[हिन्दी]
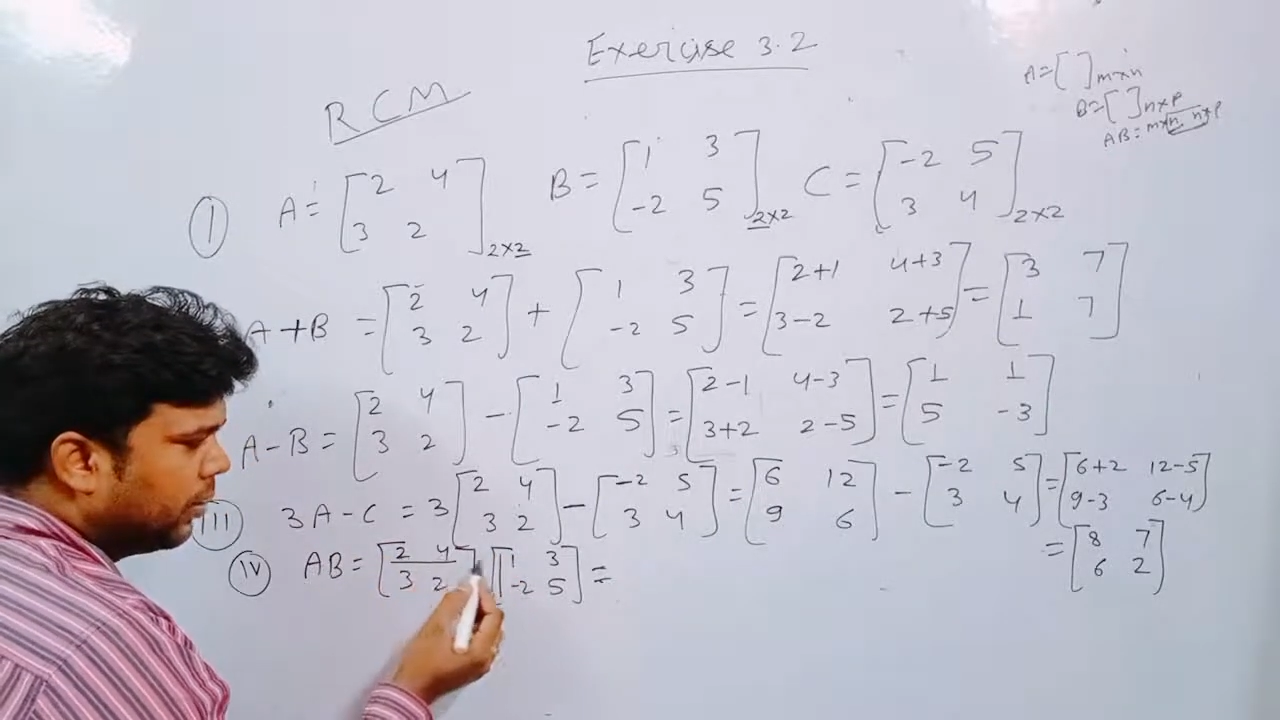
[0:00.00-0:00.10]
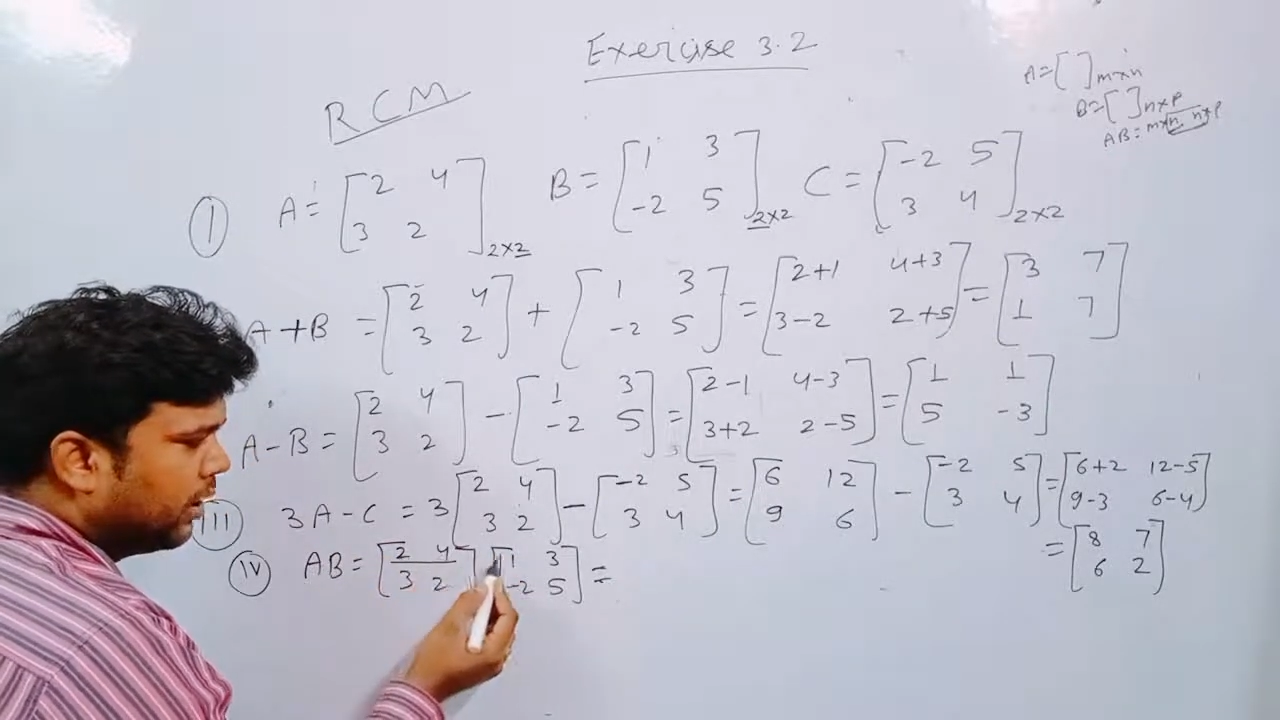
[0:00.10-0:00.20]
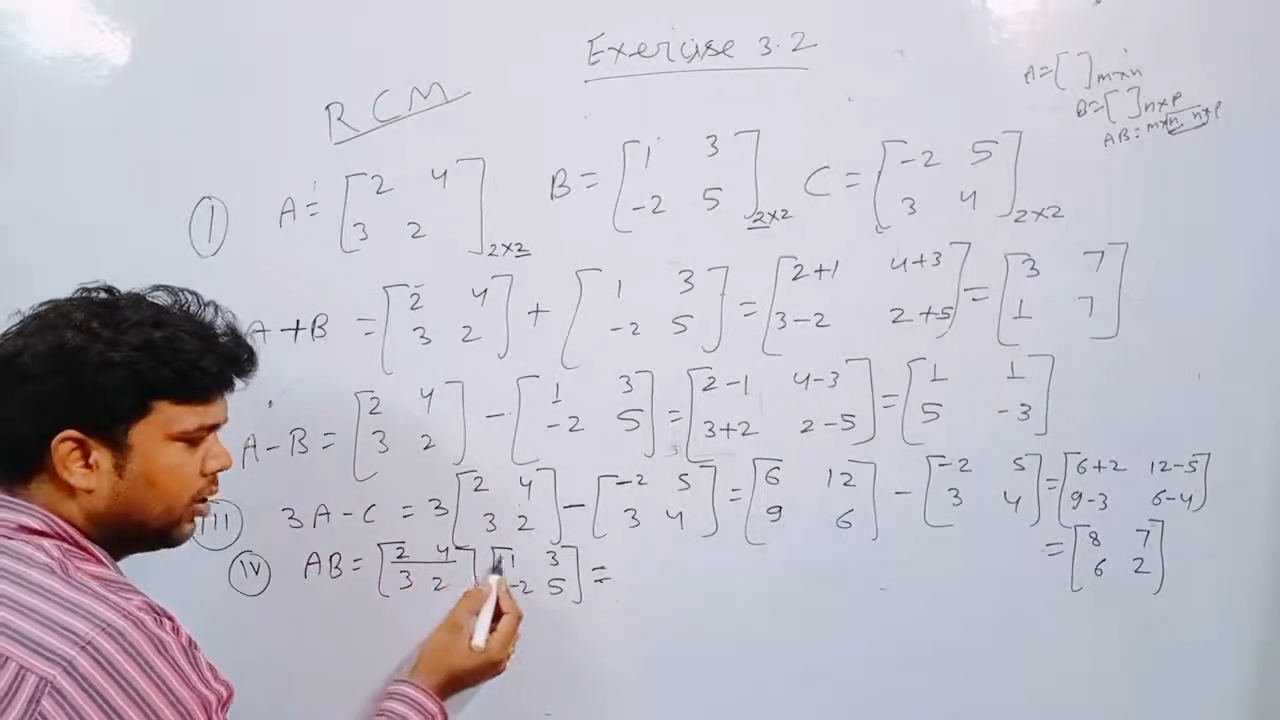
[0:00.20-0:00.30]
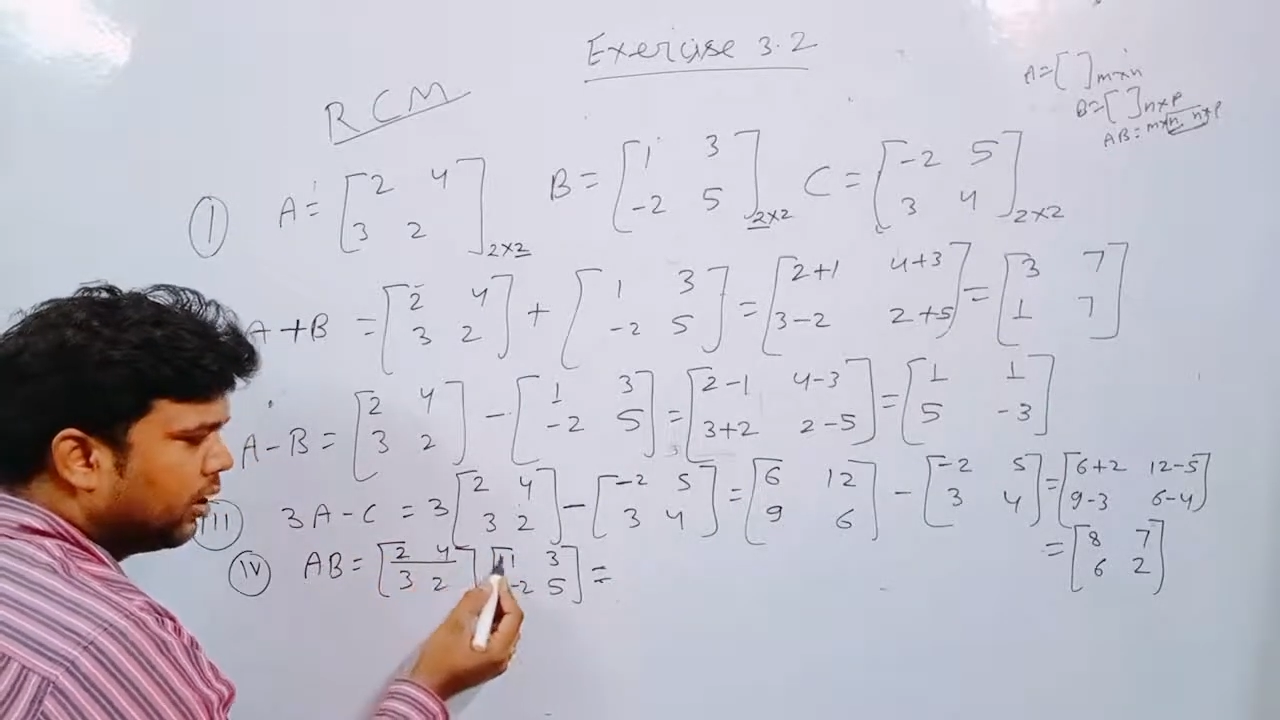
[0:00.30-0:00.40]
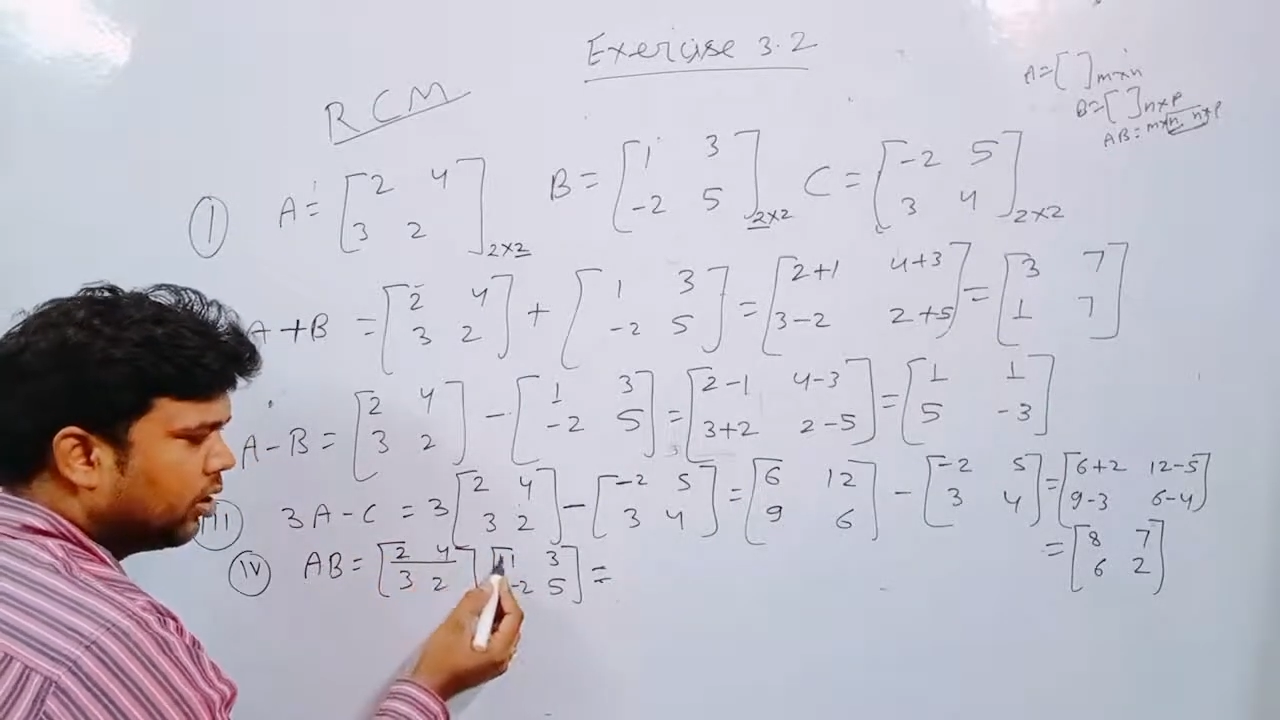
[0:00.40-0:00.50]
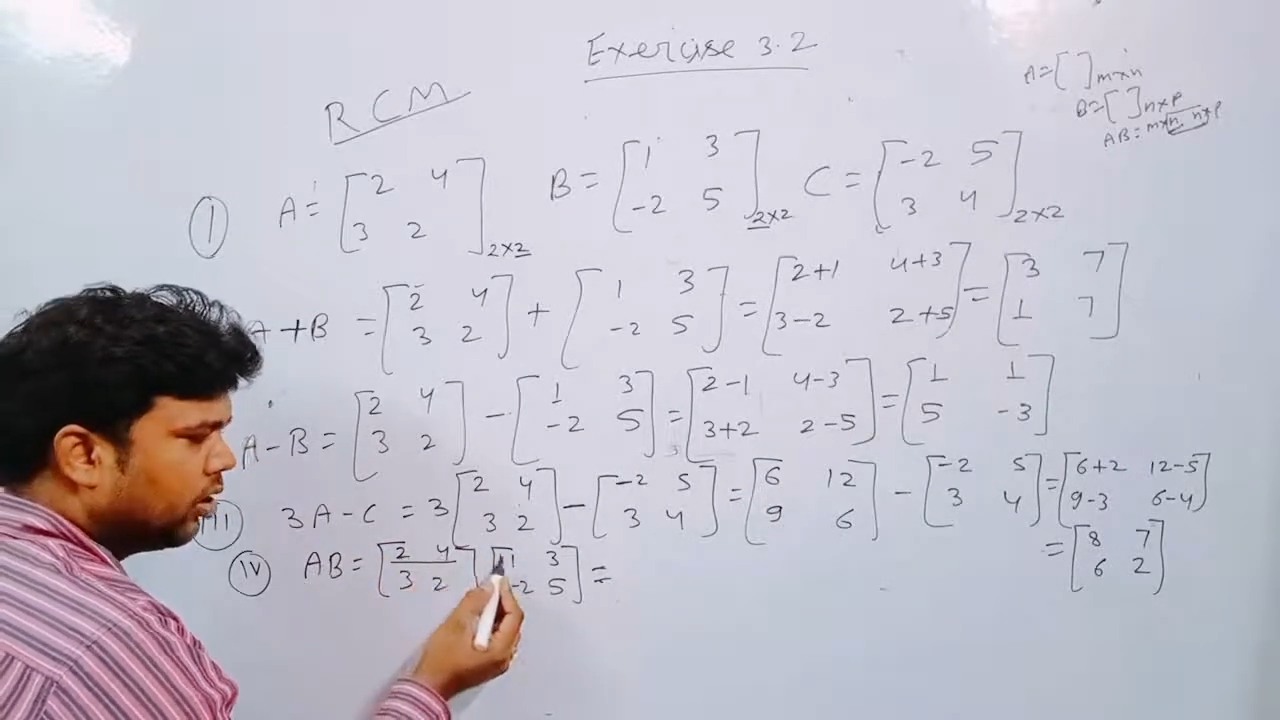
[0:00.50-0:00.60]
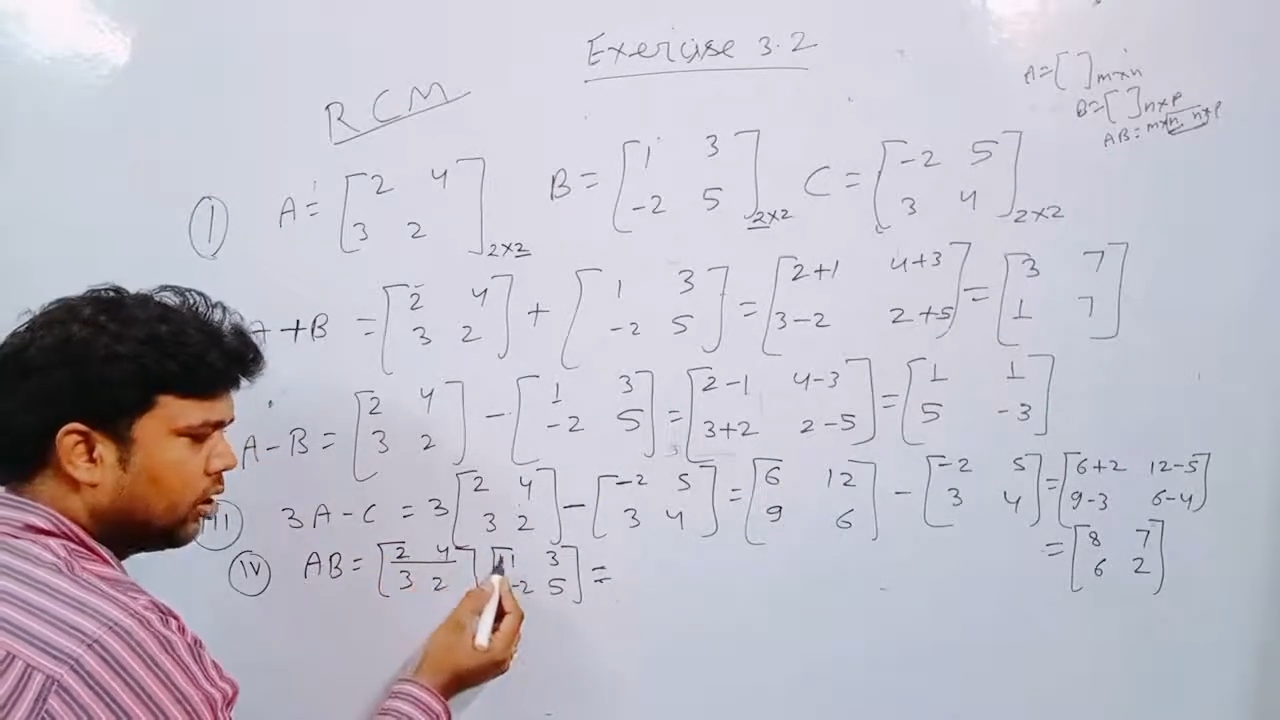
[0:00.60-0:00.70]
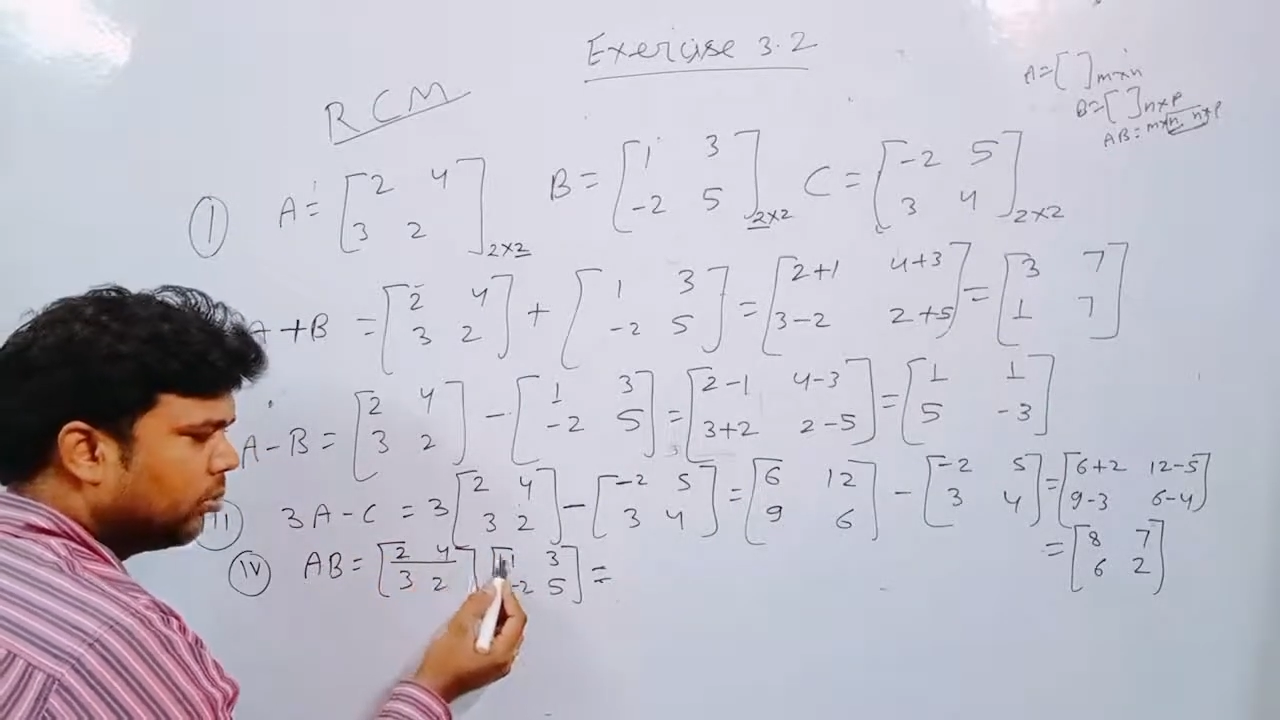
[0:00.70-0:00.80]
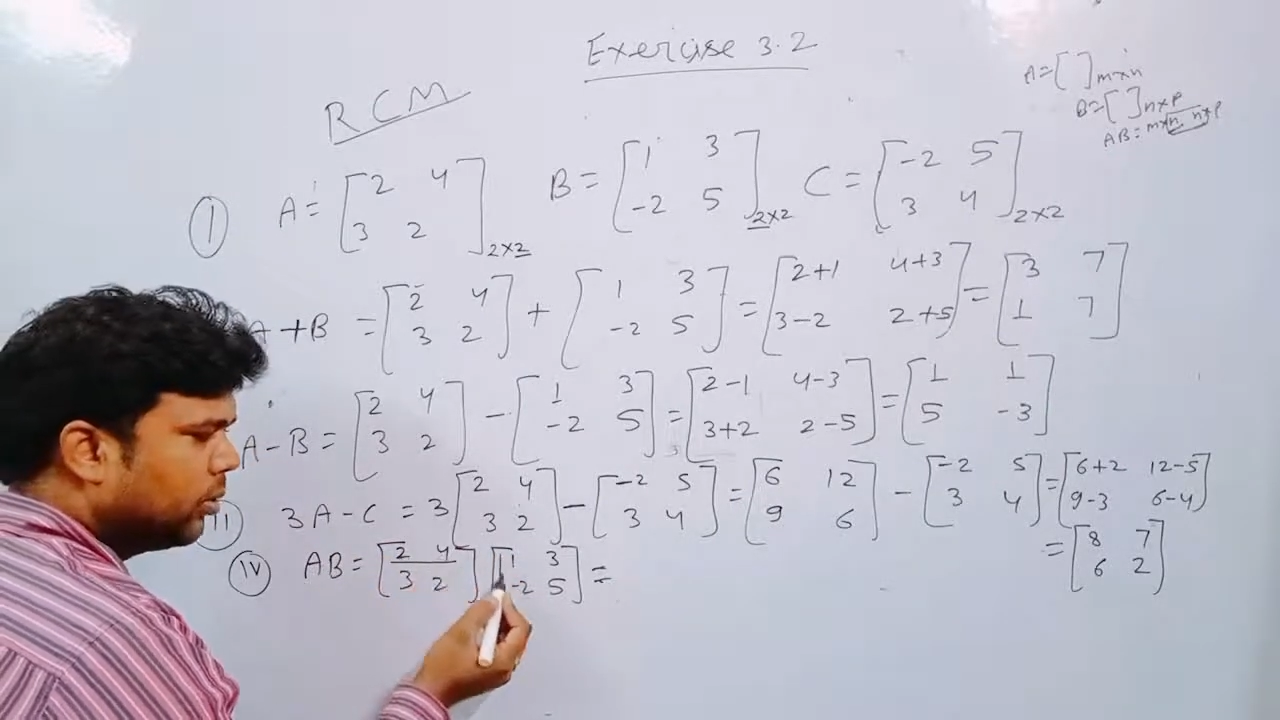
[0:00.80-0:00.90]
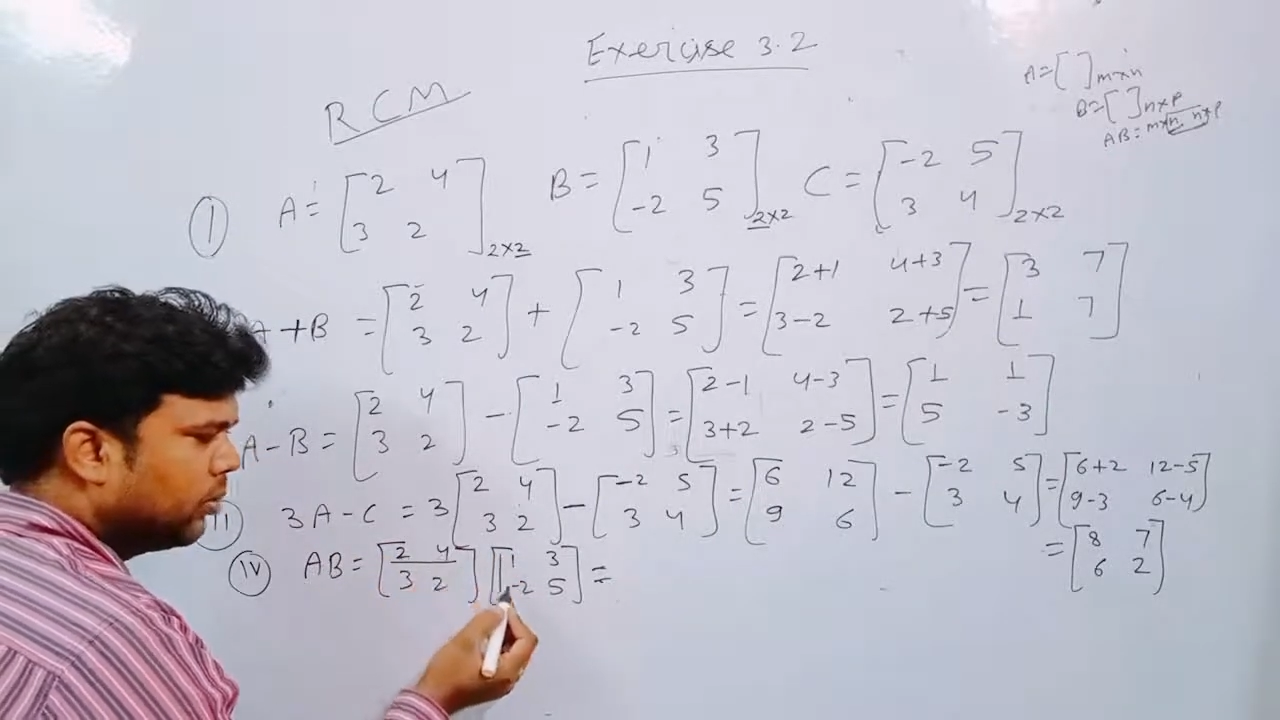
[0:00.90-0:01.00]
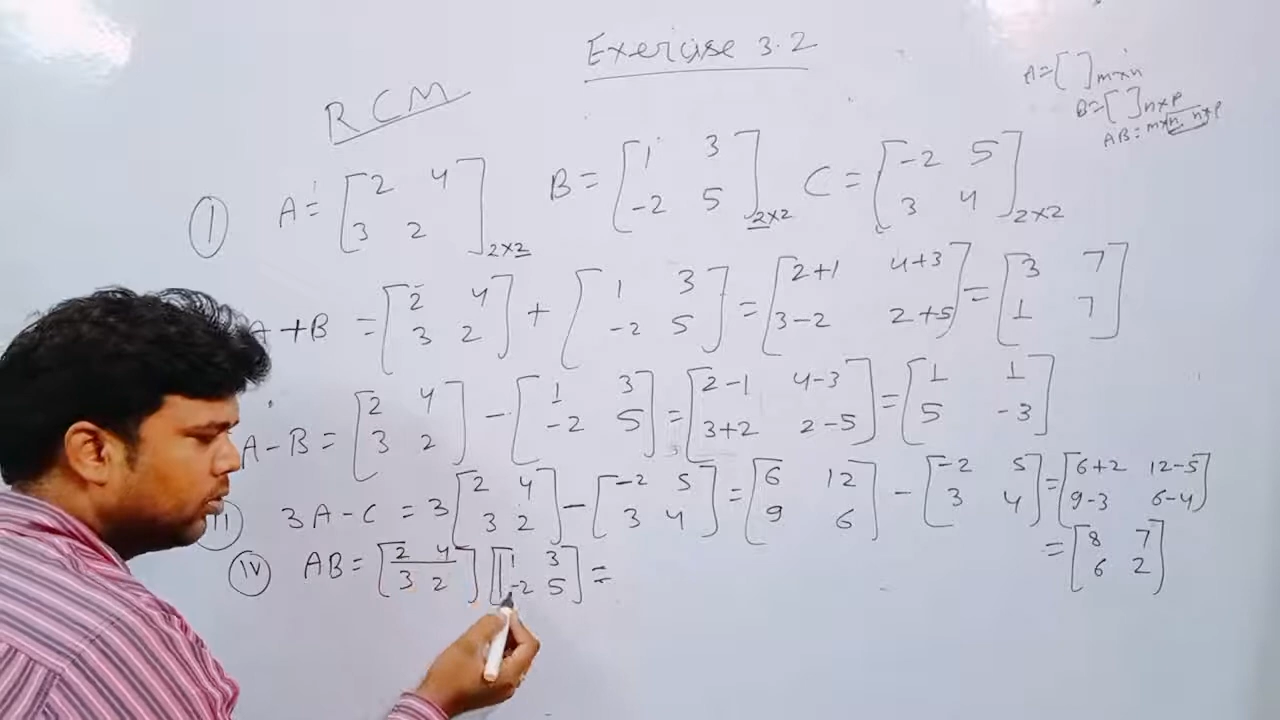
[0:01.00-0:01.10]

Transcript: पहले वाले कॉलम में भी